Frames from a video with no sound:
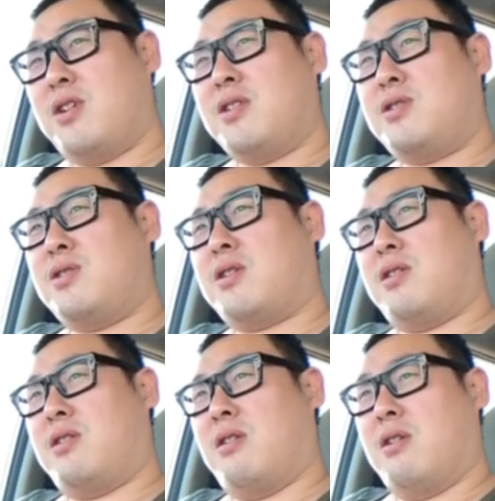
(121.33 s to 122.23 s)
うなぎ釣
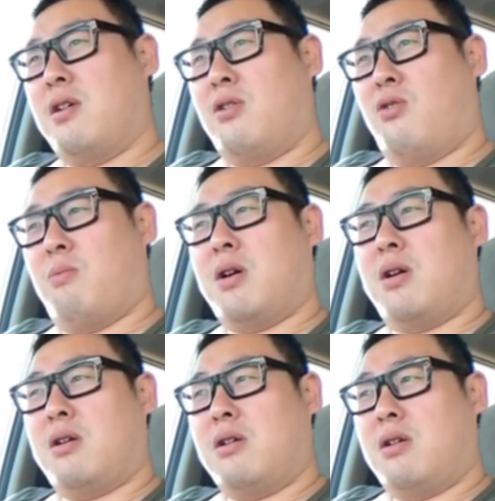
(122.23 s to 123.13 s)
りかってお
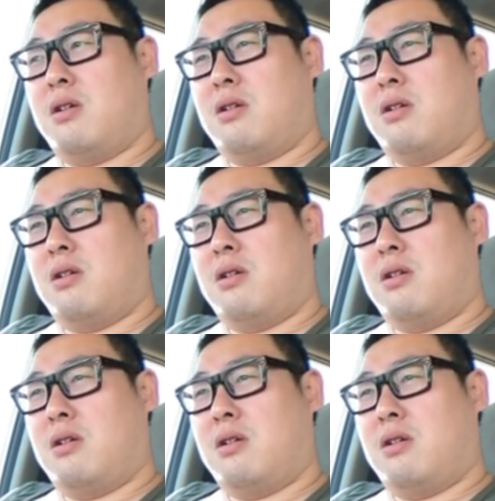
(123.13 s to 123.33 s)
前